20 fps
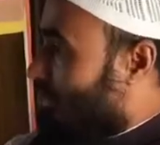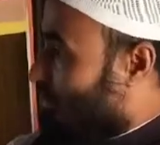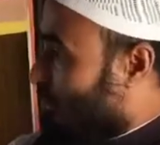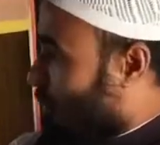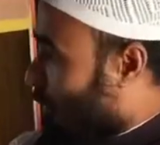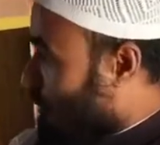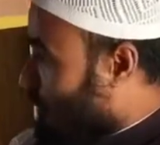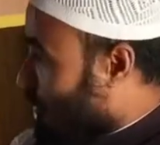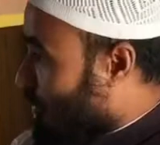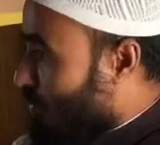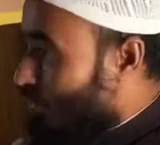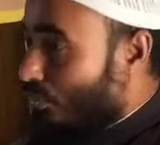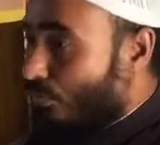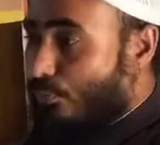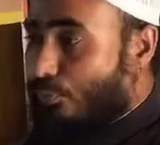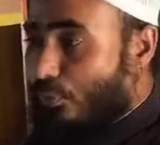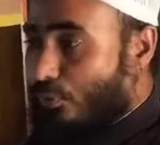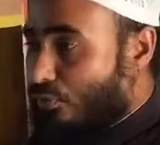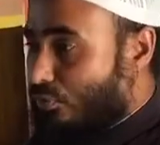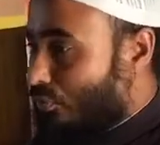ততক্ষণ
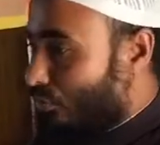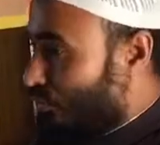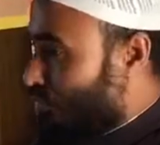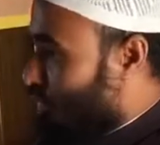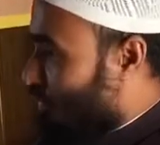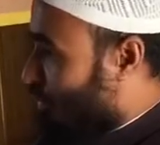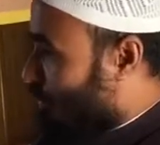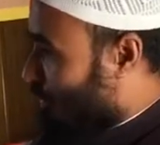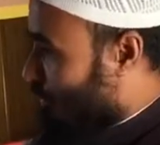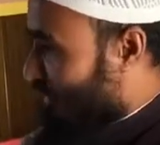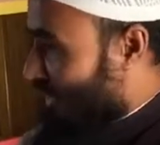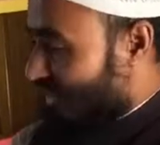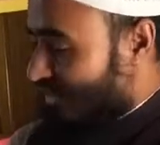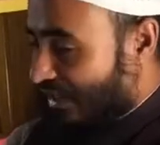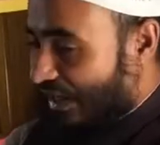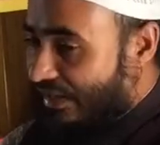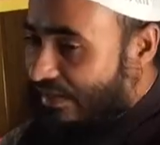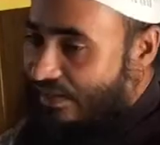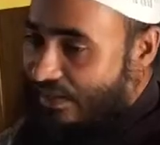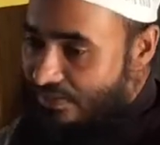পর্যন্ত তোমরা
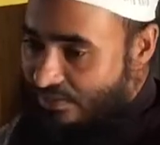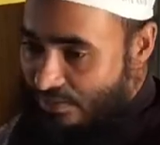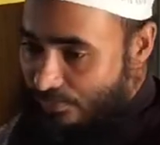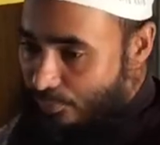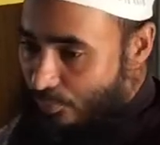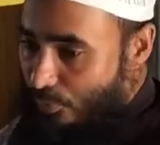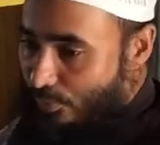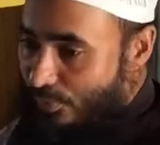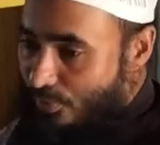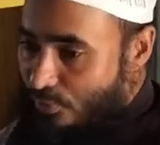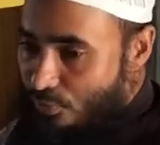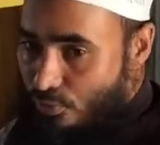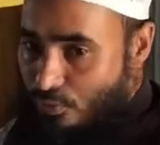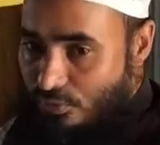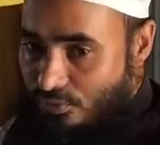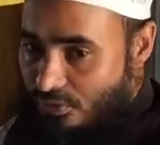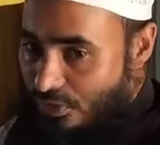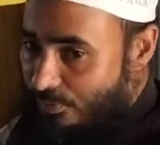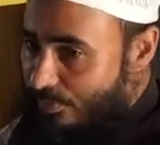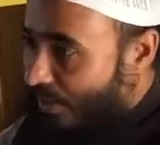জান্নাতে প্রবেশ
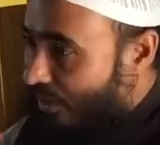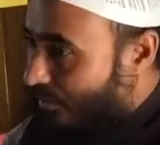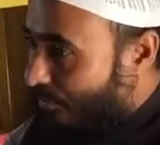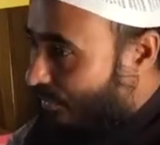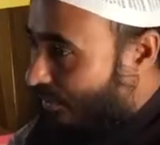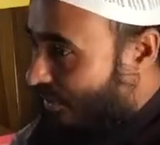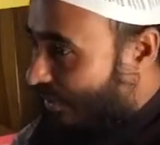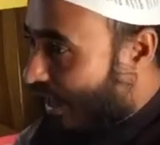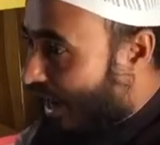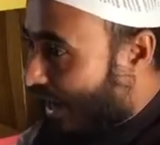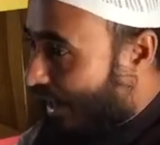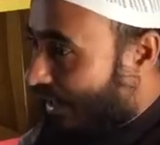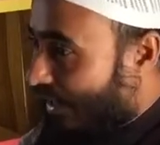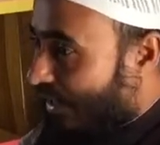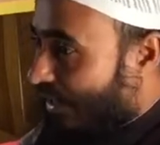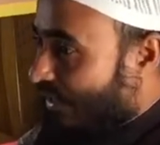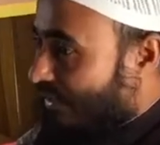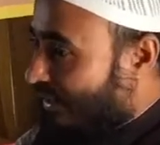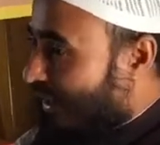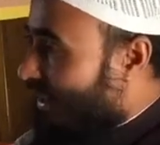করতে পারবে না
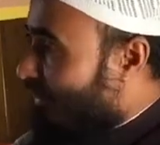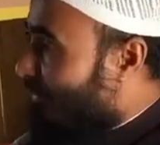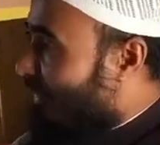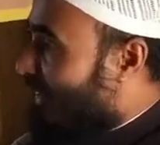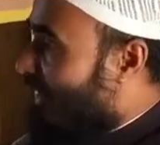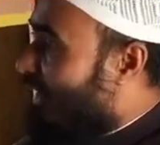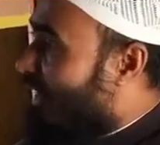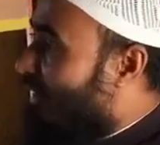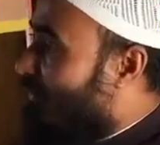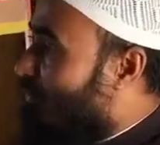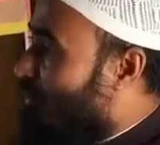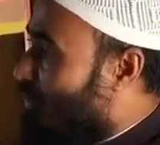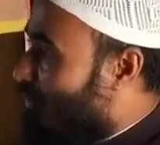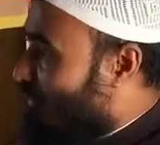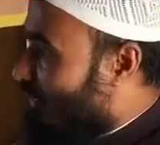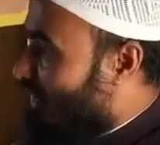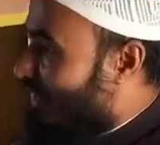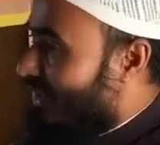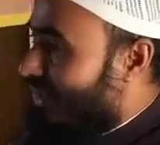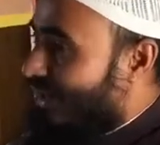তার মানে
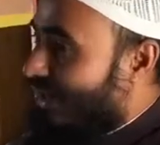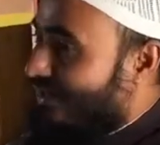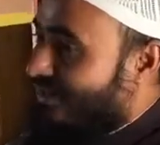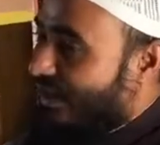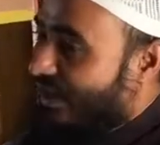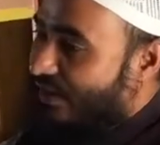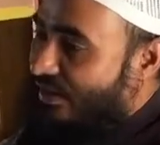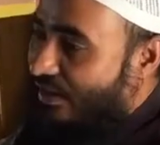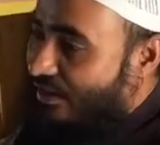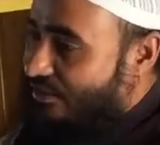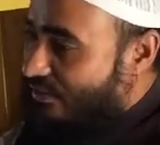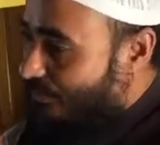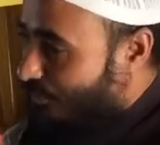মমিন এরা জান্নাতে